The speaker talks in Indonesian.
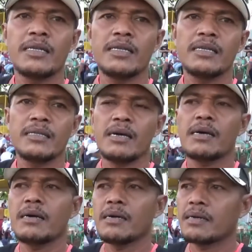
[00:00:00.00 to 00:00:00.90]
ini
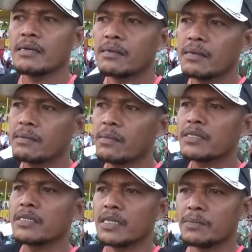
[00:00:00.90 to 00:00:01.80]
kita
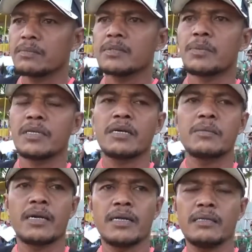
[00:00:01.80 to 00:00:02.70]
masih tetap seperti yang
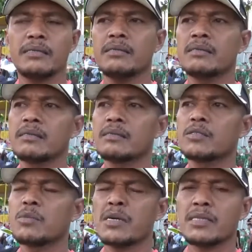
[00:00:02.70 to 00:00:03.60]
kemarin,
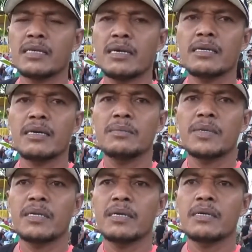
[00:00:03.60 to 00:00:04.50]
cuma kita tekankan
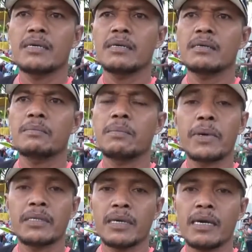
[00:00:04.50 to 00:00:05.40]
pada
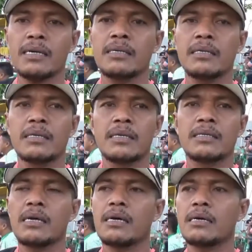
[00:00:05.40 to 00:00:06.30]
pemain tengah
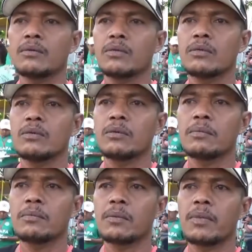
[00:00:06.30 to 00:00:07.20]
kita untuk
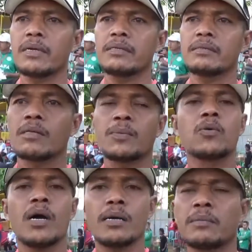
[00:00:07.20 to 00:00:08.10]
bermain
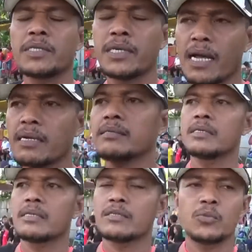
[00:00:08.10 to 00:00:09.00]
terbuka, menyerang,
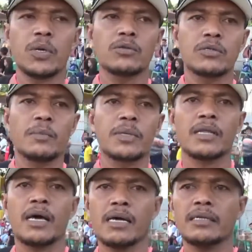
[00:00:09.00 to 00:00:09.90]
kita coba untuk tidak
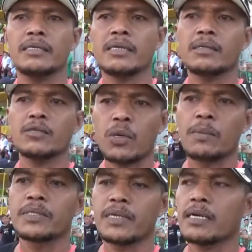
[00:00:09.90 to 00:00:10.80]
bertahan, kita coba
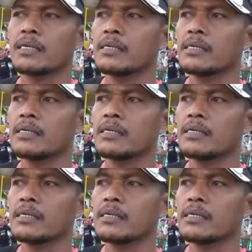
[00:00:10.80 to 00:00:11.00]
menyerang.